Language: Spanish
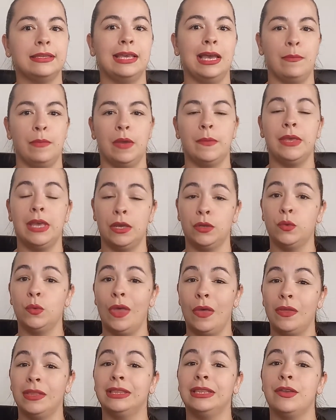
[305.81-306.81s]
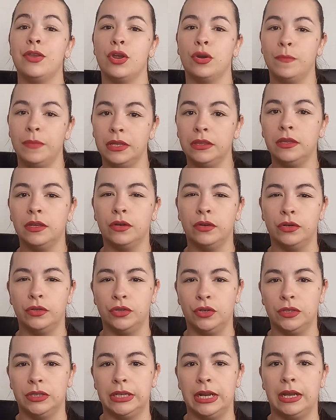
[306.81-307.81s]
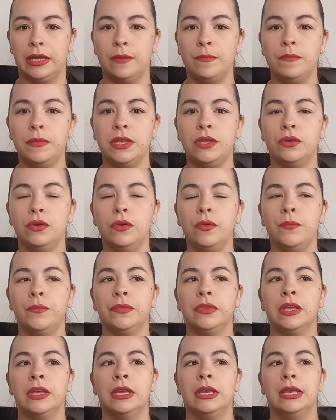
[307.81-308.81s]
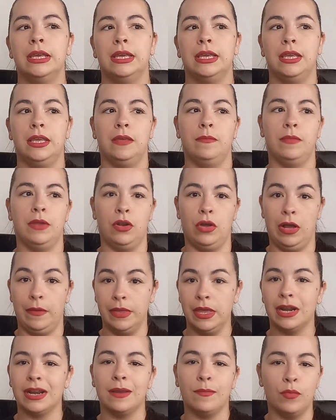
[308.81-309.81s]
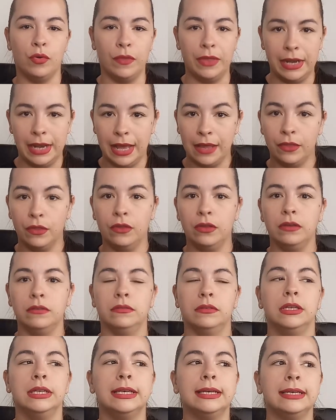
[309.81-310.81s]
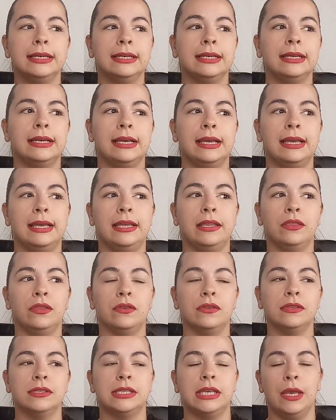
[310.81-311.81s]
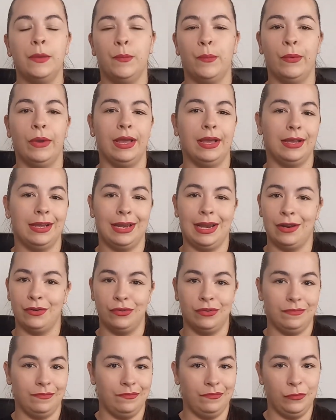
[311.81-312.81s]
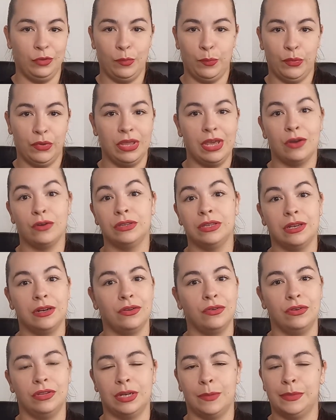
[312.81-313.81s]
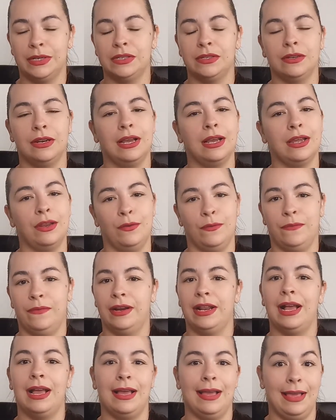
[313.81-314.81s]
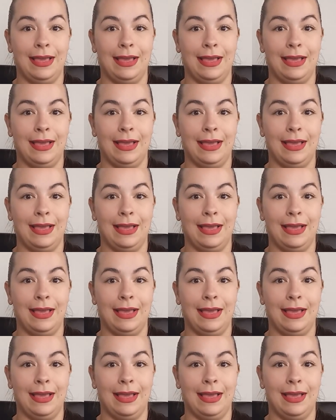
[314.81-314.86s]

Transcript: Ya me había ayudado anteriormente con otros trajes míos y me los había remodelado entonces, pues claro, no podía contar con otra persona que no fuera